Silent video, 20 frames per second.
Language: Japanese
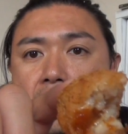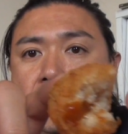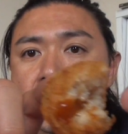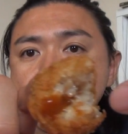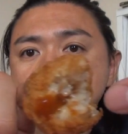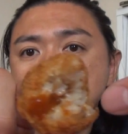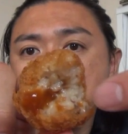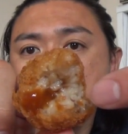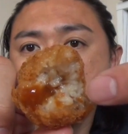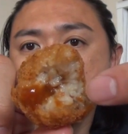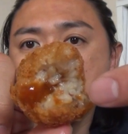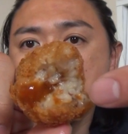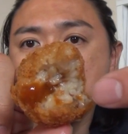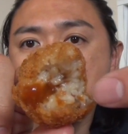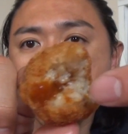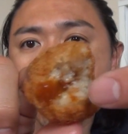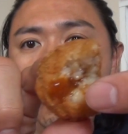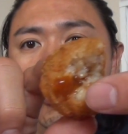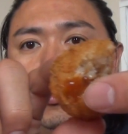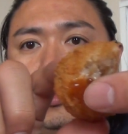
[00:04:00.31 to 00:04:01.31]
リゾット
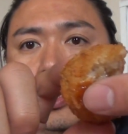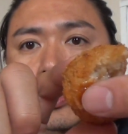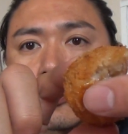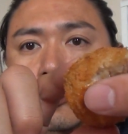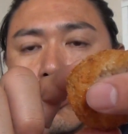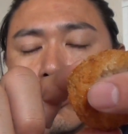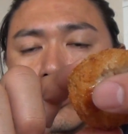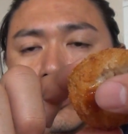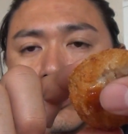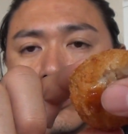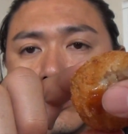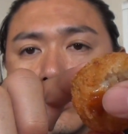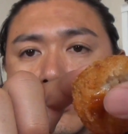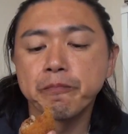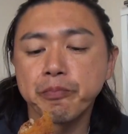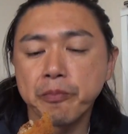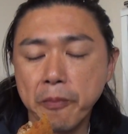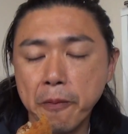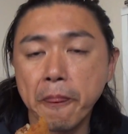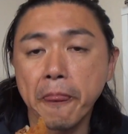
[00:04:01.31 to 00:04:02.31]
と、で、ソース。
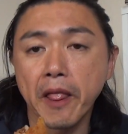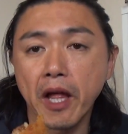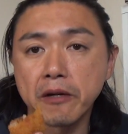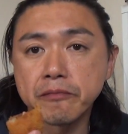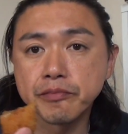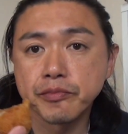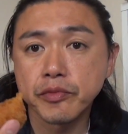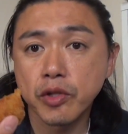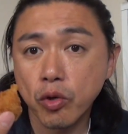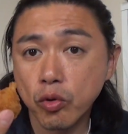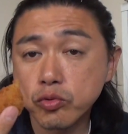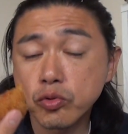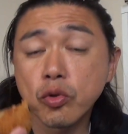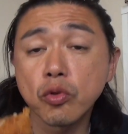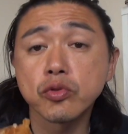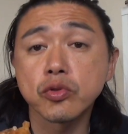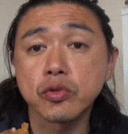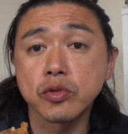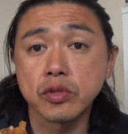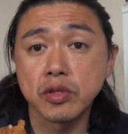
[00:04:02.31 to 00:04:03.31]
うん。
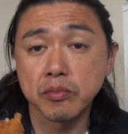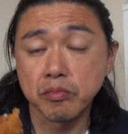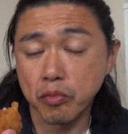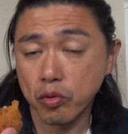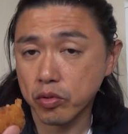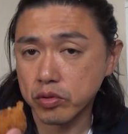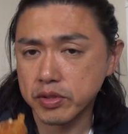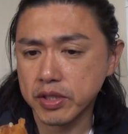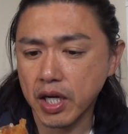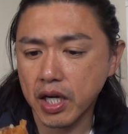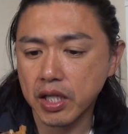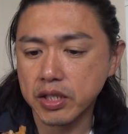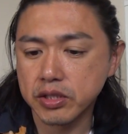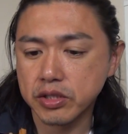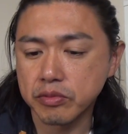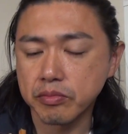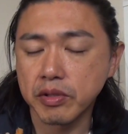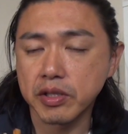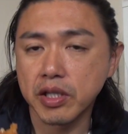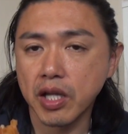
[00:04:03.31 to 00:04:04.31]
ソースの中に
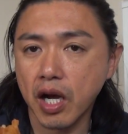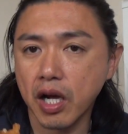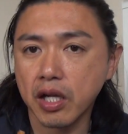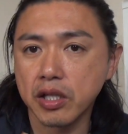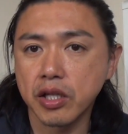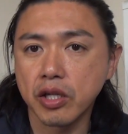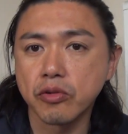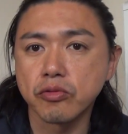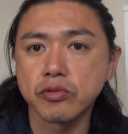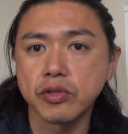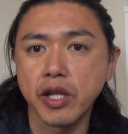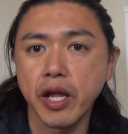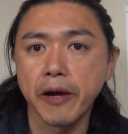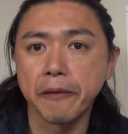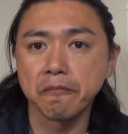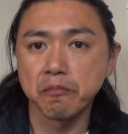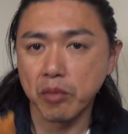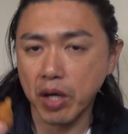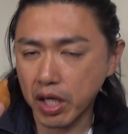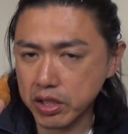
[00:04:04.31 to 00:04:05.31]
詰めてあげてるん
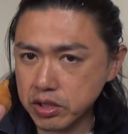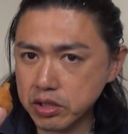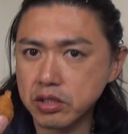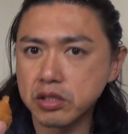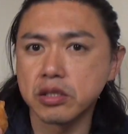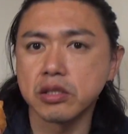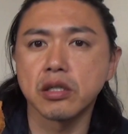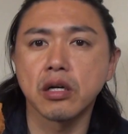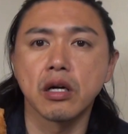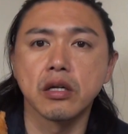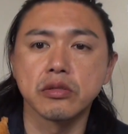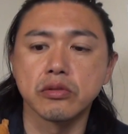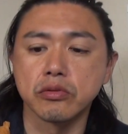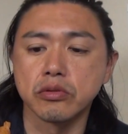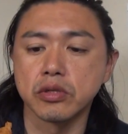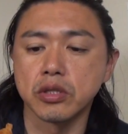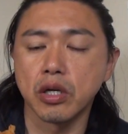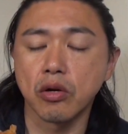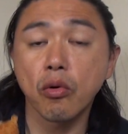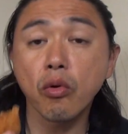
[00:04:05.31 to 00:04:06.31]
で、味しっかりつ
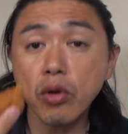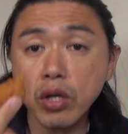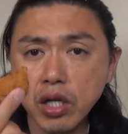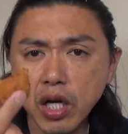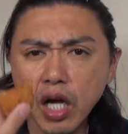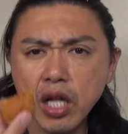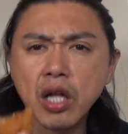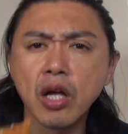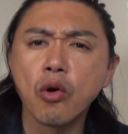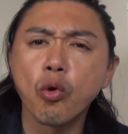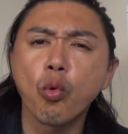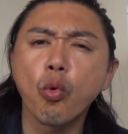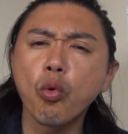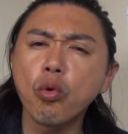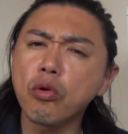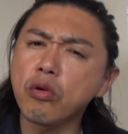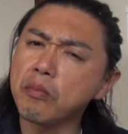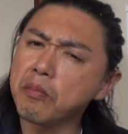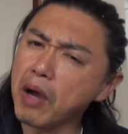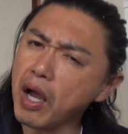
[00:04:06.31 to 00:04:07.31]
いて。これ以外、
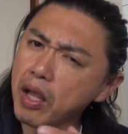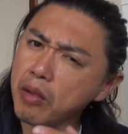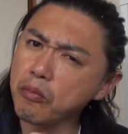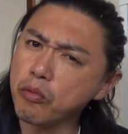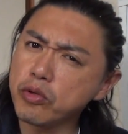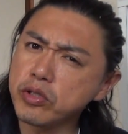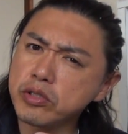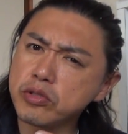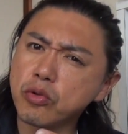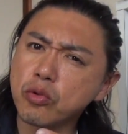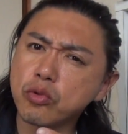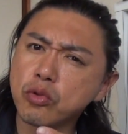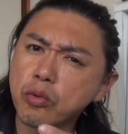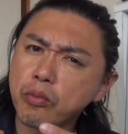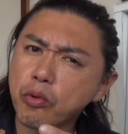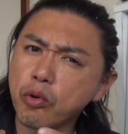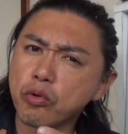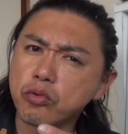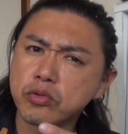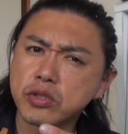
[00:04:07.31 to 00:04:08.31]
この前も
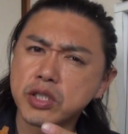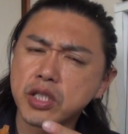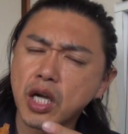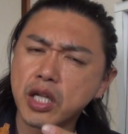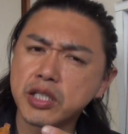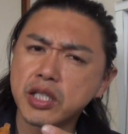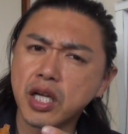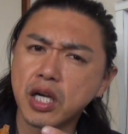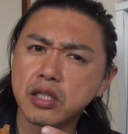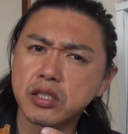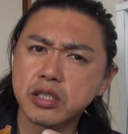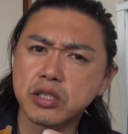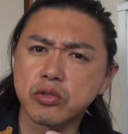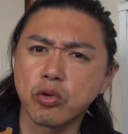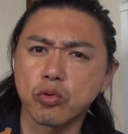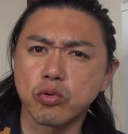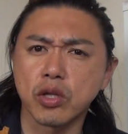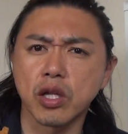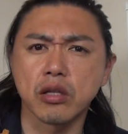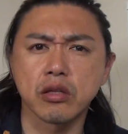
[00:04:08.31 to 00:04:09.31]
リゾットボール、
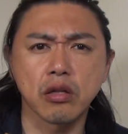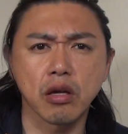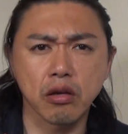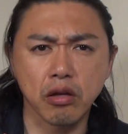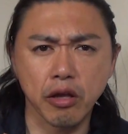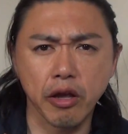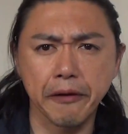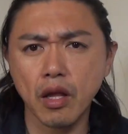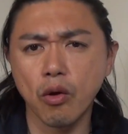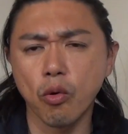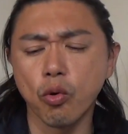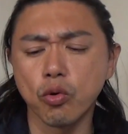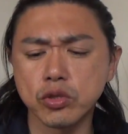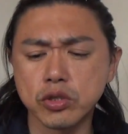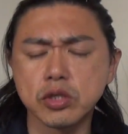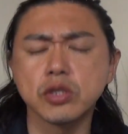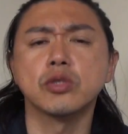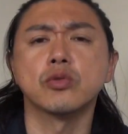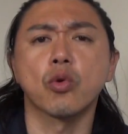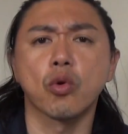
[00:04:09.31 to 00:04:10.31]
イタリアンリゾットやったっけ美味
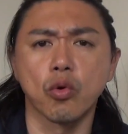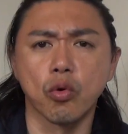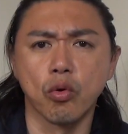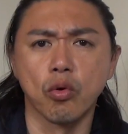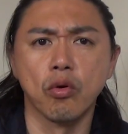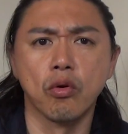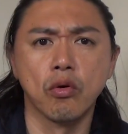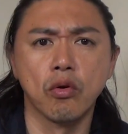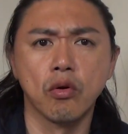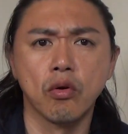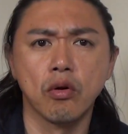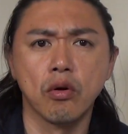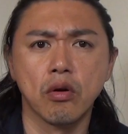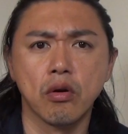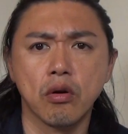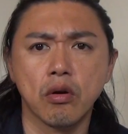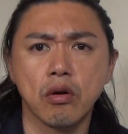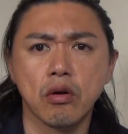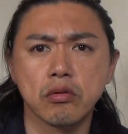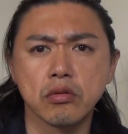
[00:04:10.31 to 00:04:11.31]
しいの
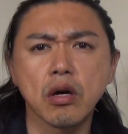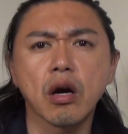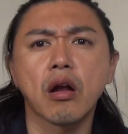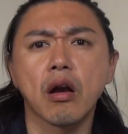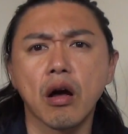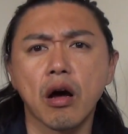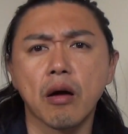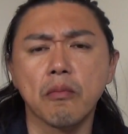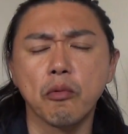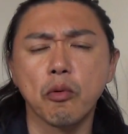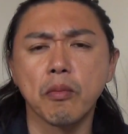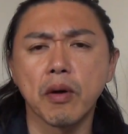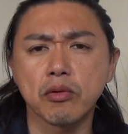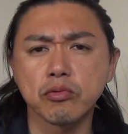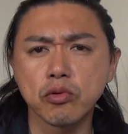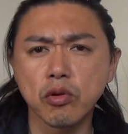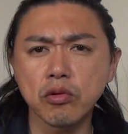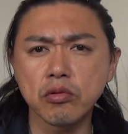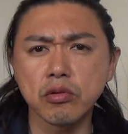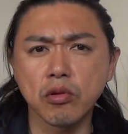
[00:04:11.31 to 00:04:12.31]
だから、もう
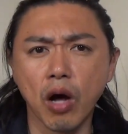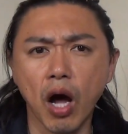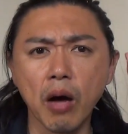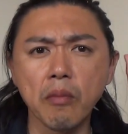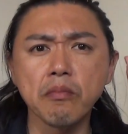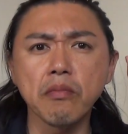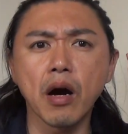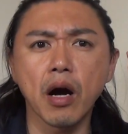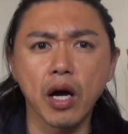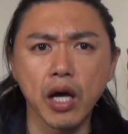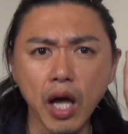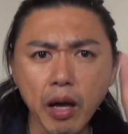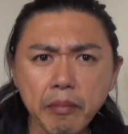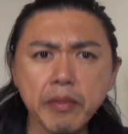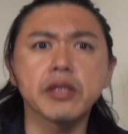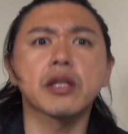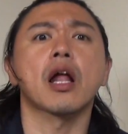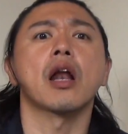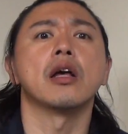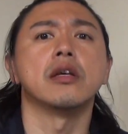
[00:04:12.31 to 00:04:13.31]
マクドナルドハンバーガーや
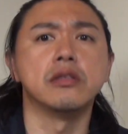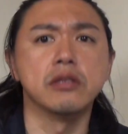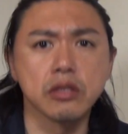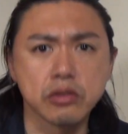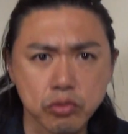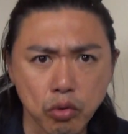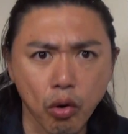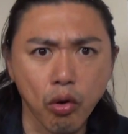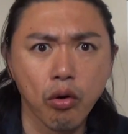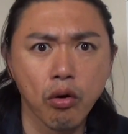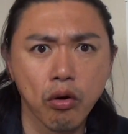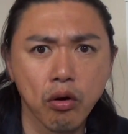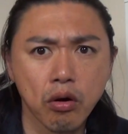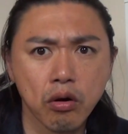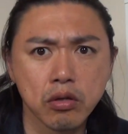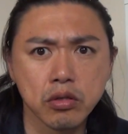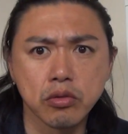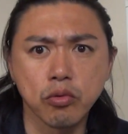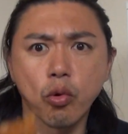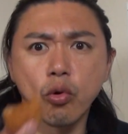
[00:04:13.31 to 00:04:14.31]
めたらいいんですよ。
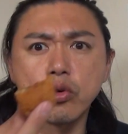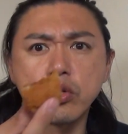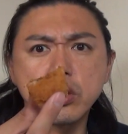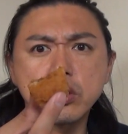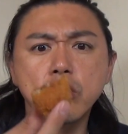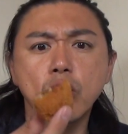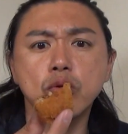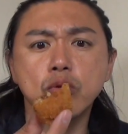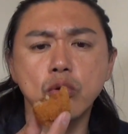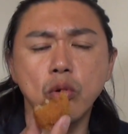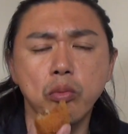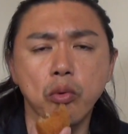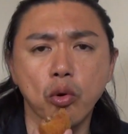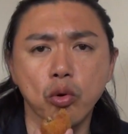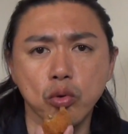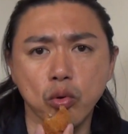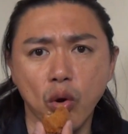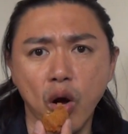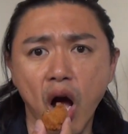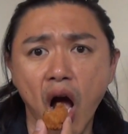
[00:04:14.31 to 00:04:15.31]
こう、
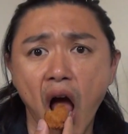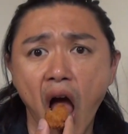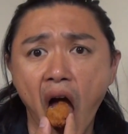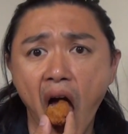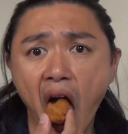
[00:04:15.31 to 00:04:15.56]
リゾットボールとか。